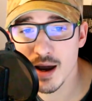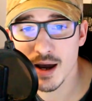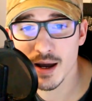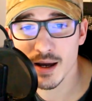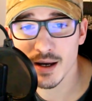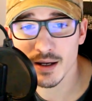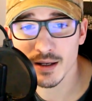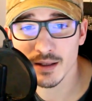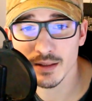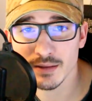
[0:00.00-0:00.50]

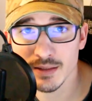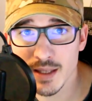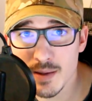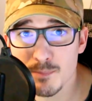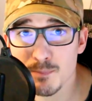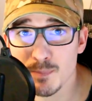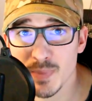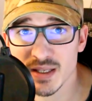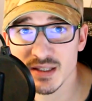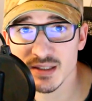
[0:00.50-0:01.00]
un
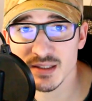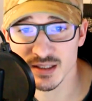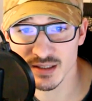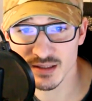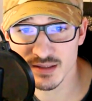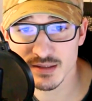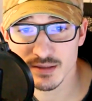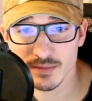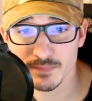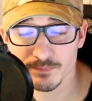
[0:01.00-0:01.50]
MPEG
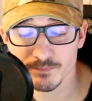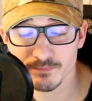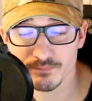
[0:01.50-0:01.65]
15.